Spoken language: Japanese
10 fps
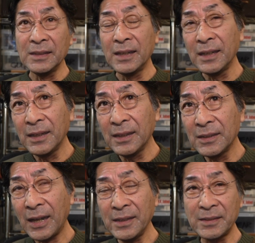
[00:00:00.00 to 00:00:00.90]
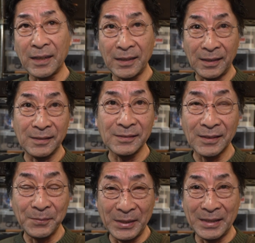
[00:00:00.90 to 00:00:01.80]
えー、背景が
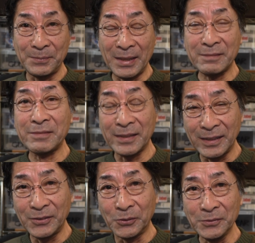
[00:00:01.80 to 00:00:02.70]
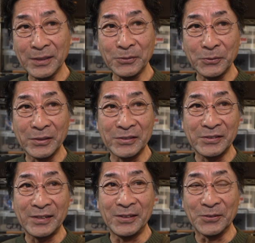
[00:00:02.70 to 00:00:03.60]
画面が真っ暗でどんなとこで映っ
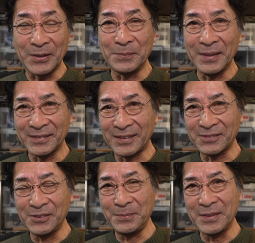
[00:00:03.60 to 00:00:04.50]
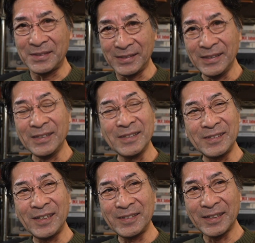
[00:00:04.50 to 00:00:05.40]
てるのか全くイメージ
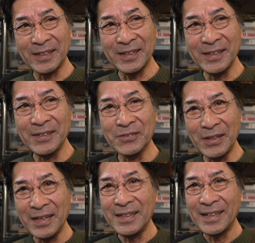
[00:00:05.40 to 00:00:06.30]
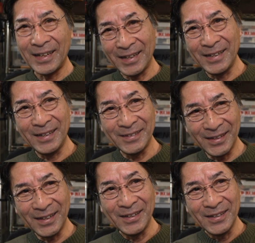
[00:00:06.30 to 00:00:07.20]
していただけないのであえ
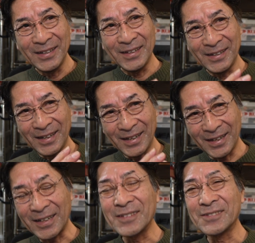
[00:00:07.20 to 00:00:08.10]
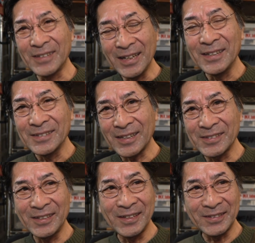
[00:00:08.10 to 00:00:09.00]
て明るくね撮
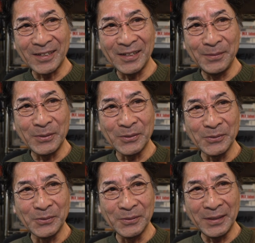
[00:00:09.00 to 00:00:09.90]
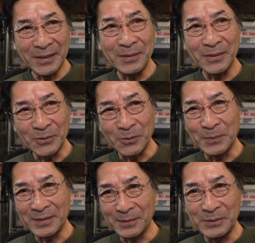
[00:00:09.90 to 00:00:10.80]
影できたエビコンの方でねここ
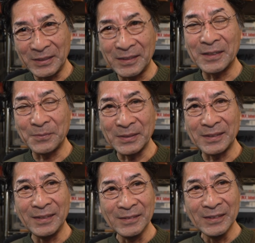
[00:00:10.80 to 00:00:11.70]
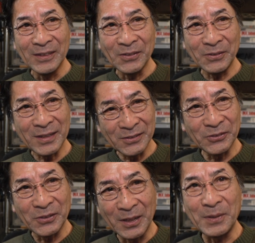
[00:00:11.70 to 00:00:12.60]
までは見ていただきましたこれから
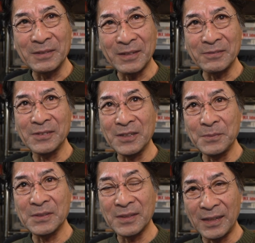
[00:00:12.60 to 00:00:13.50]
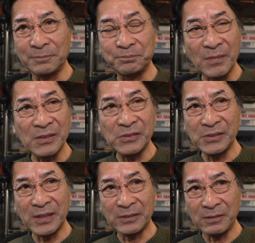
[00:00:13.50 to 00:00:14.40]
ちょっと画面暗くなりますが釣
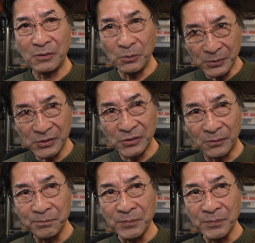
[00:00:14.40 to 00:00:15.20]
り方はほぼ一緒